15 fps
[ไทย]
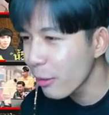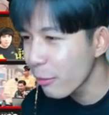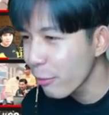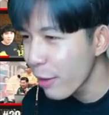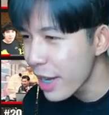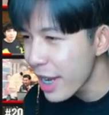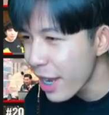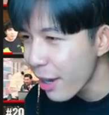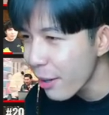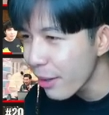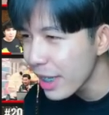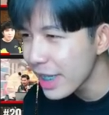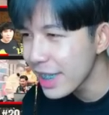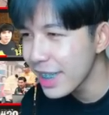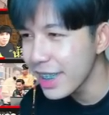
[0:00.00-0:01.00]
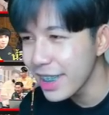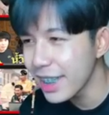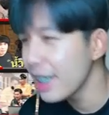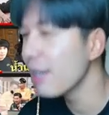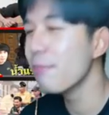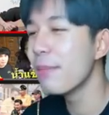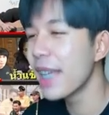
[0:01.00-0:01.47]
เฟี้ยว
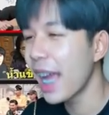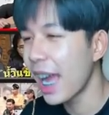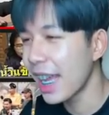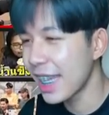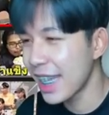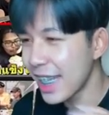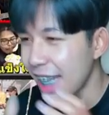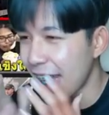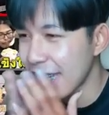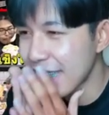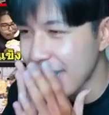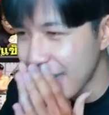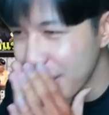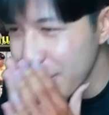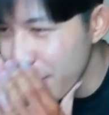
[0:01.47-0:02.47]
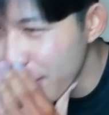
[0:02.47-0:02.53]
ยิ่งไปชีราชันด้ว